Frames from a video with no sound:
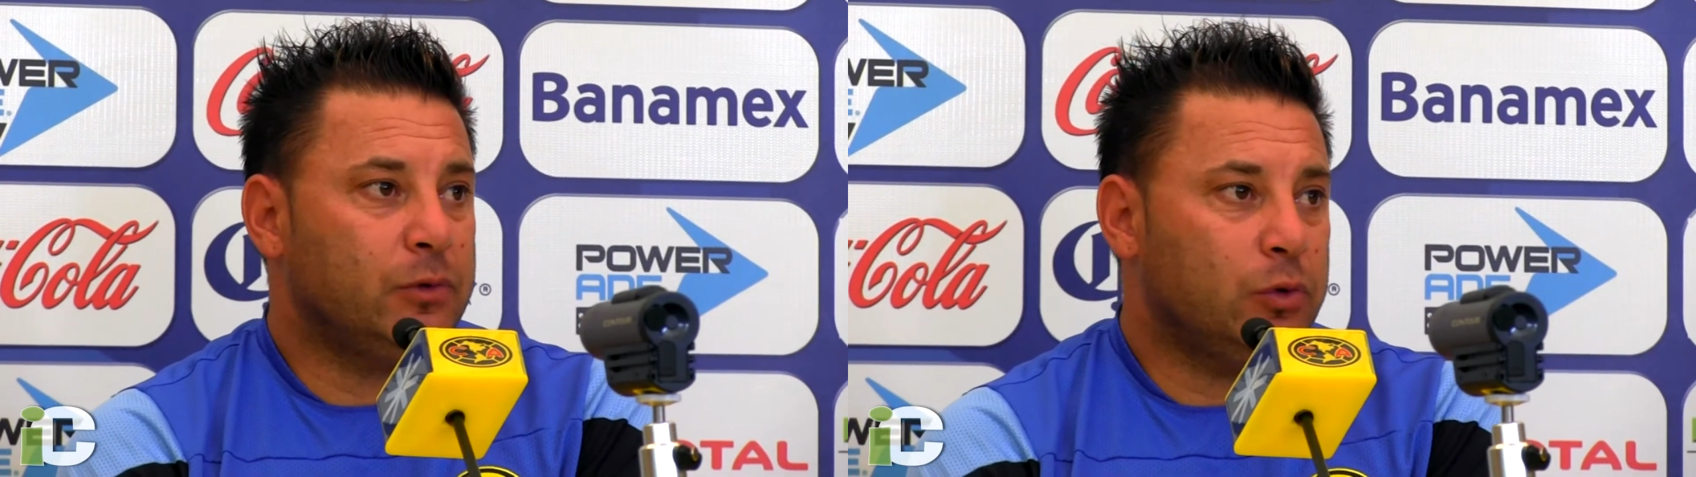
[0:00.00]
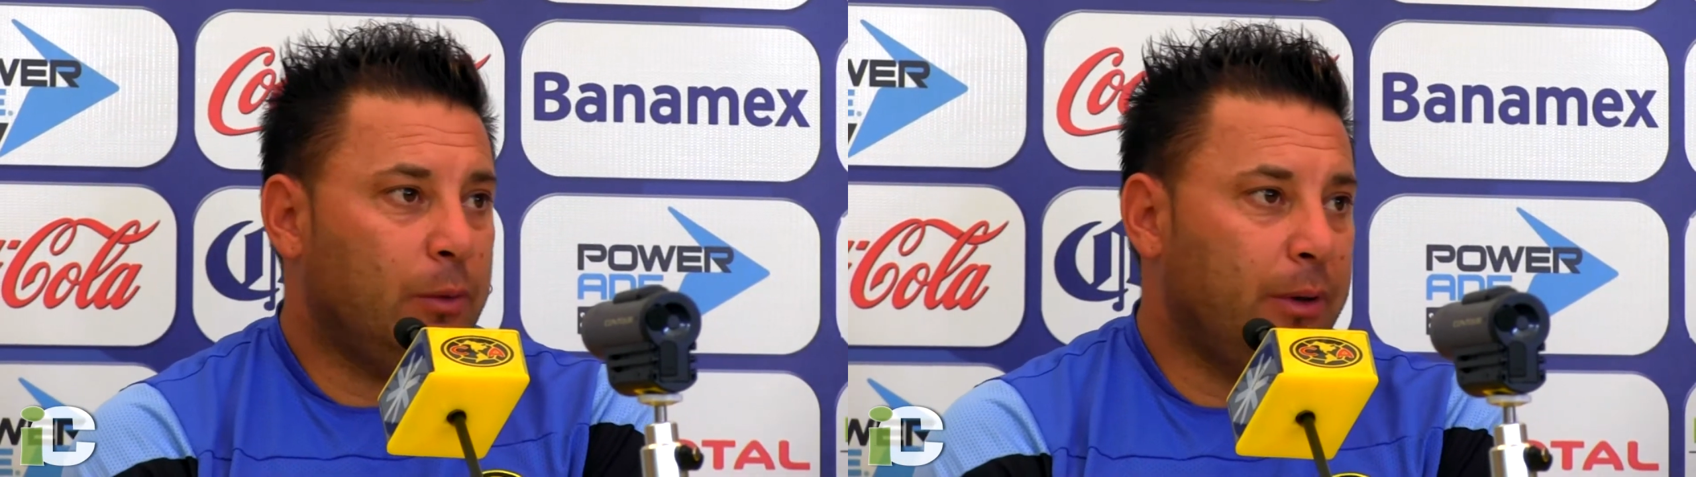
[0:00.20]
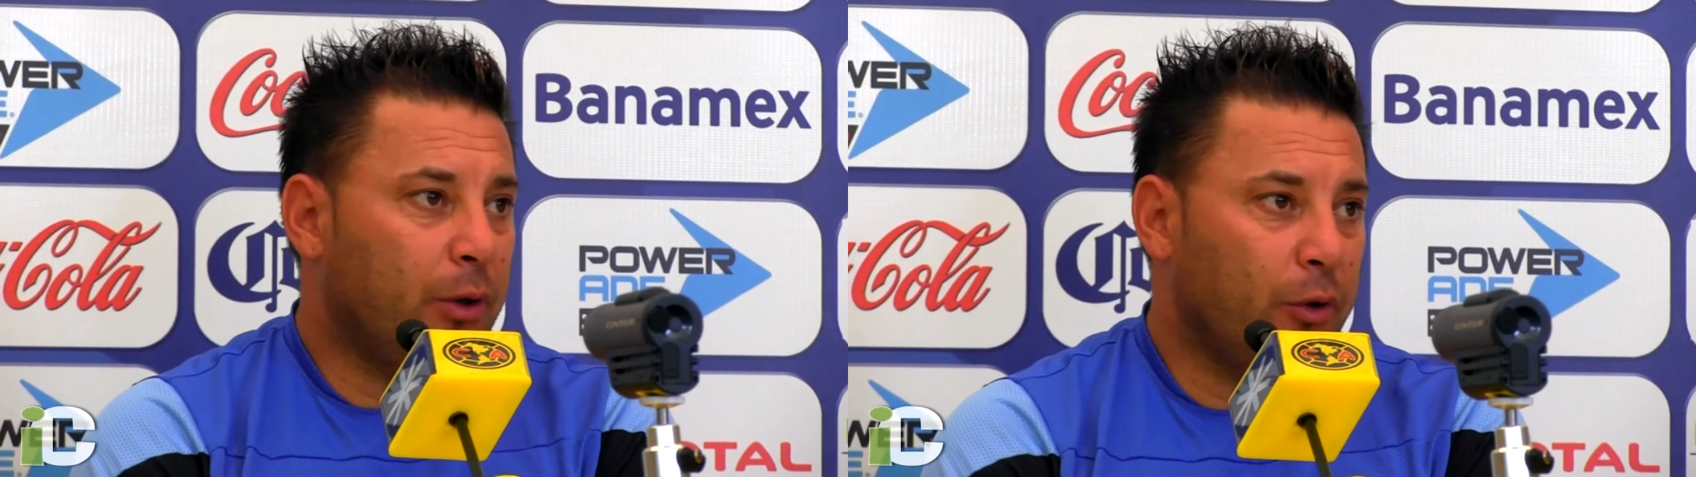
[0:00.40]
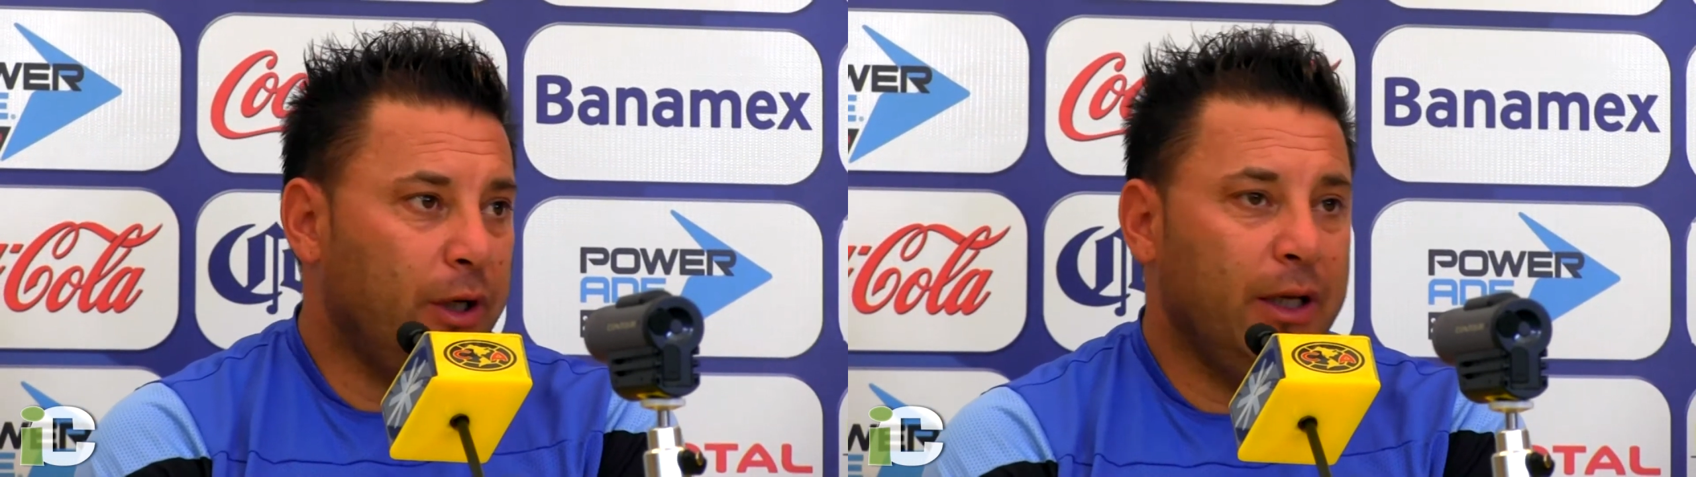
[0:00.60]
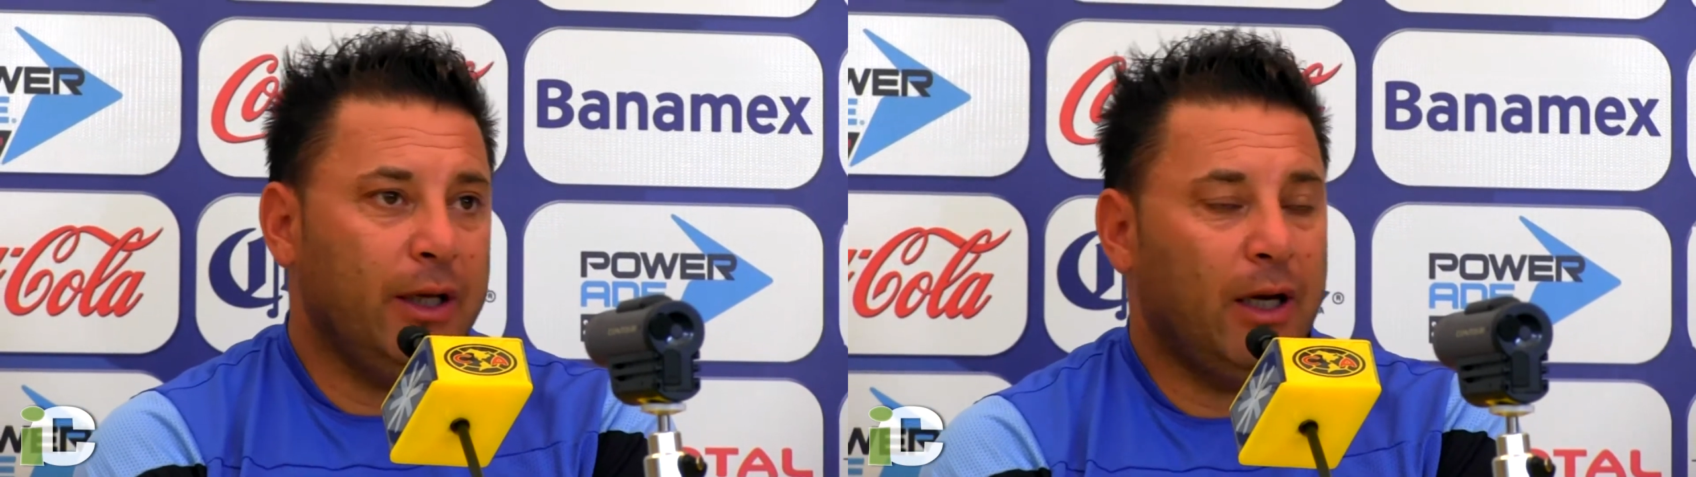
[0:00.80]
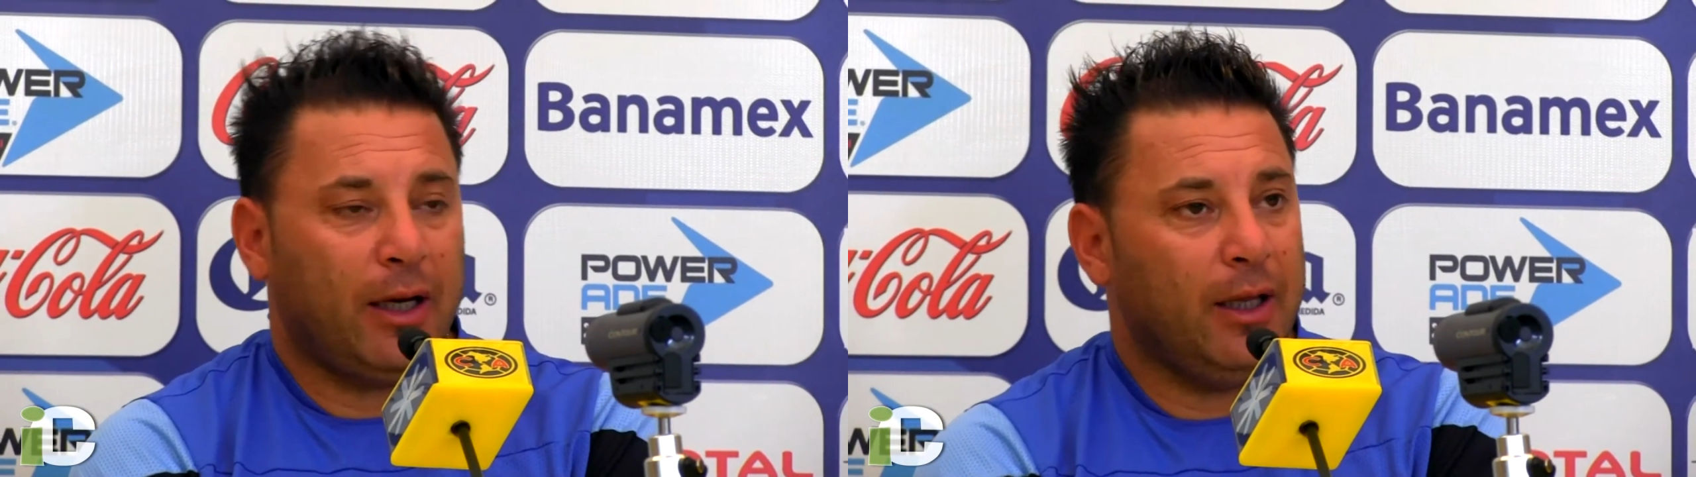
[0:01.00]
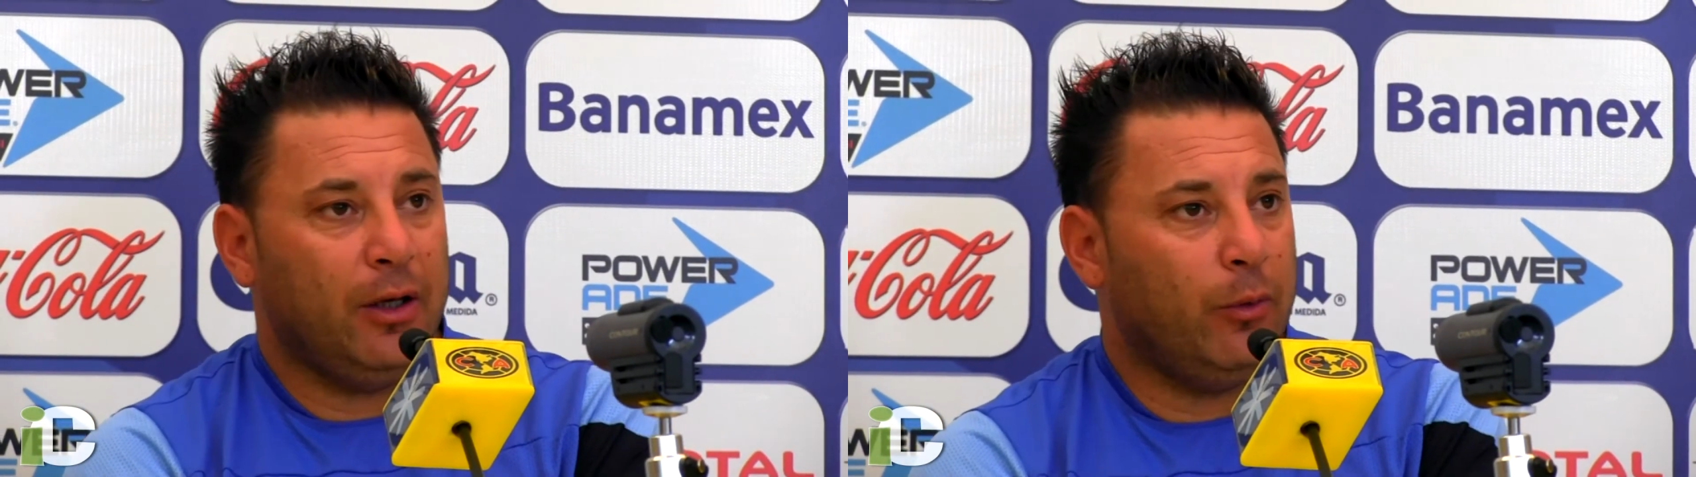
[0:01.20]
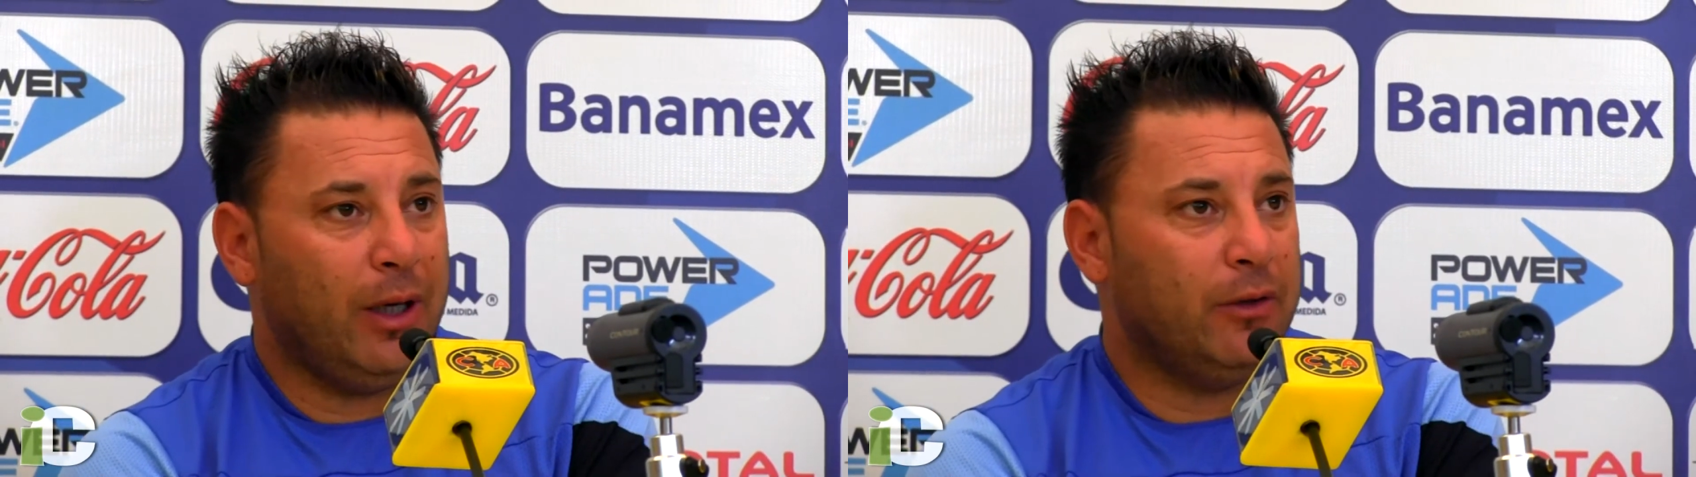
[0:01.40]
Juan Pablo Rodríguez, el
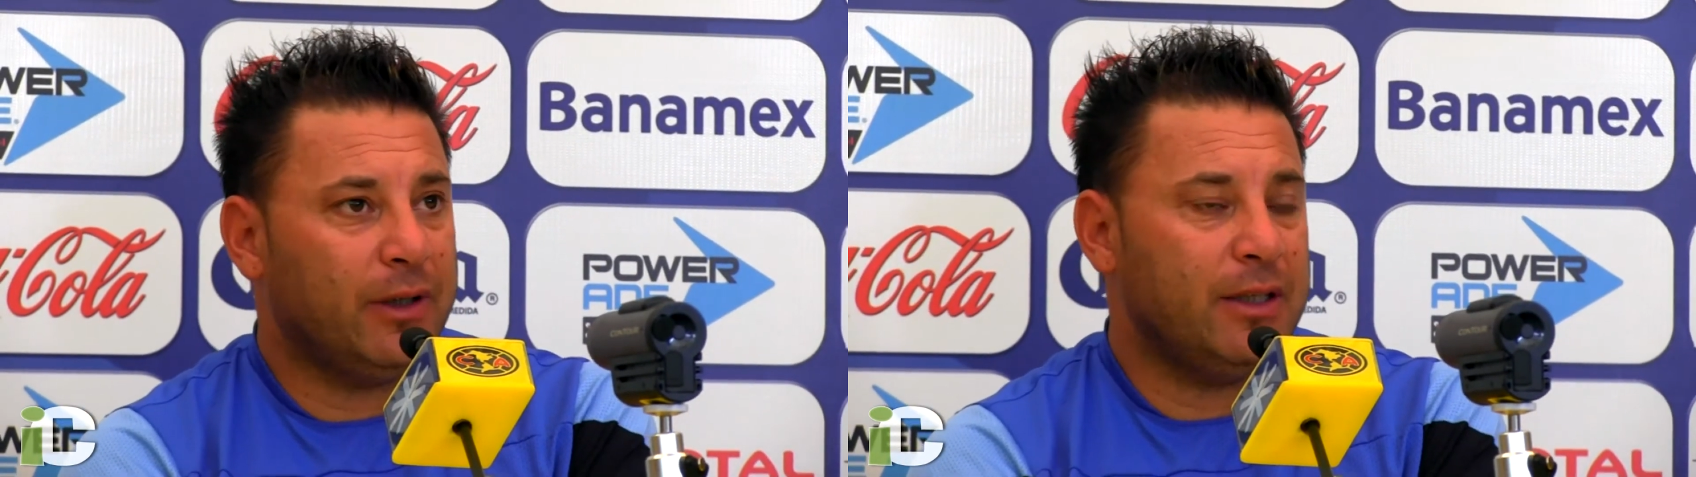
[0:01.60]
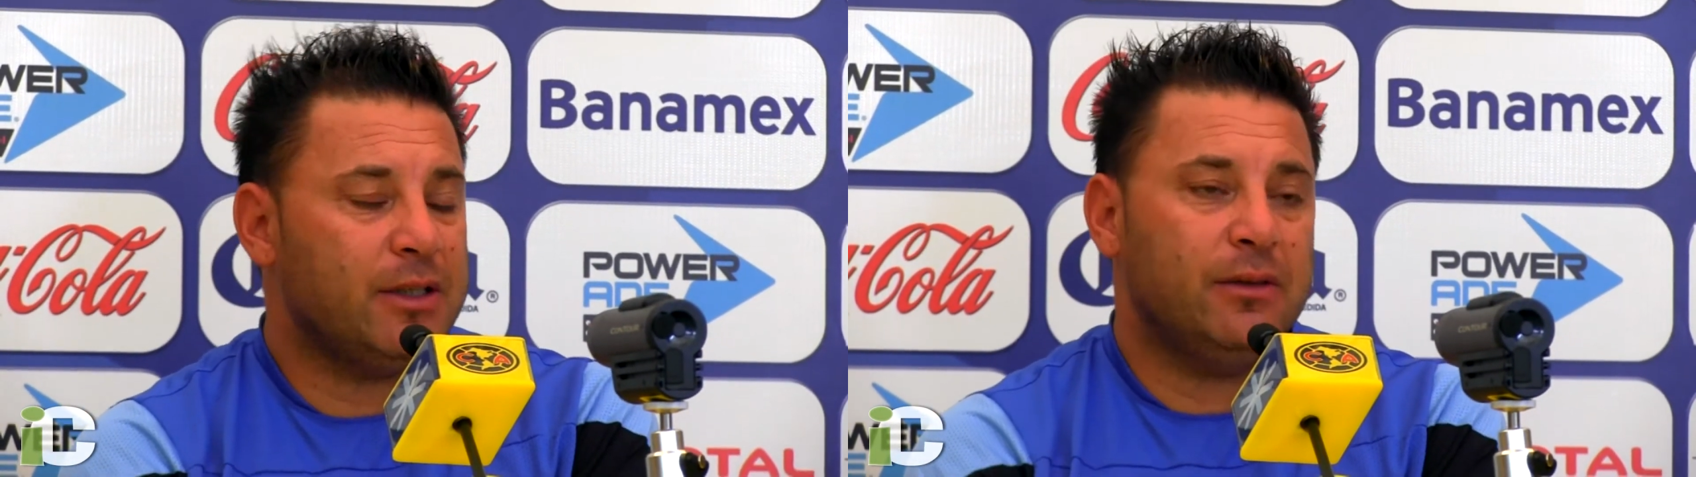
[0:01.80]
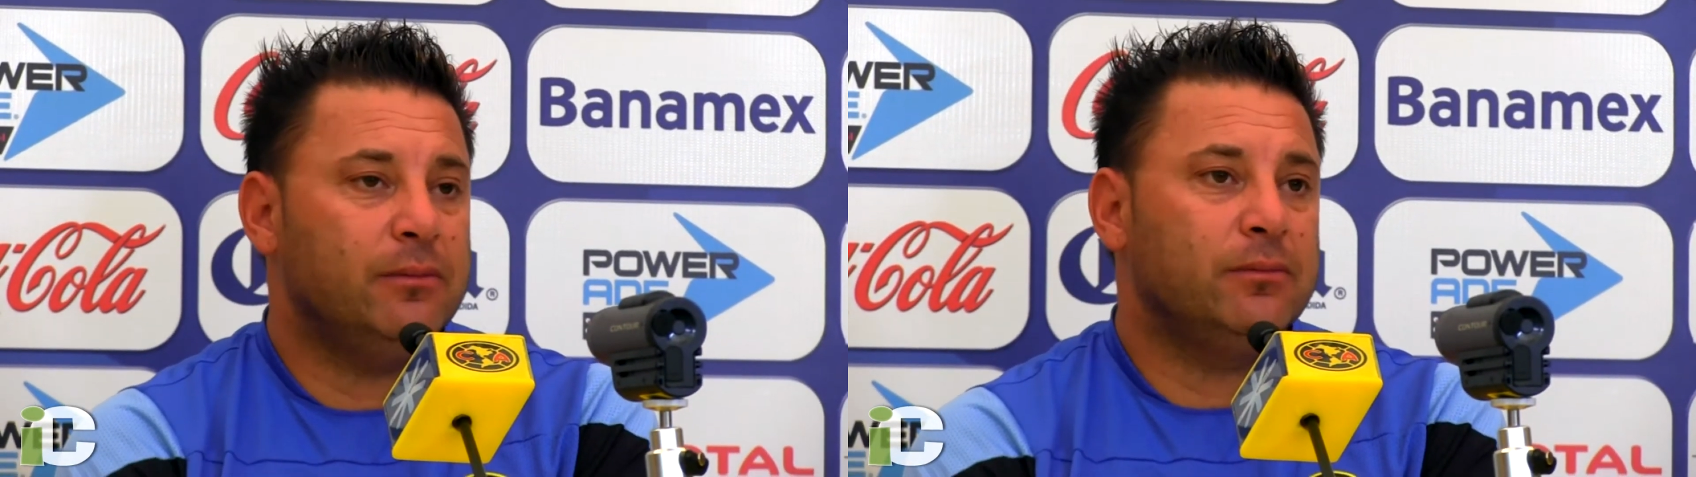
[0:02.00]
arquero, Osvaldo Sánchez.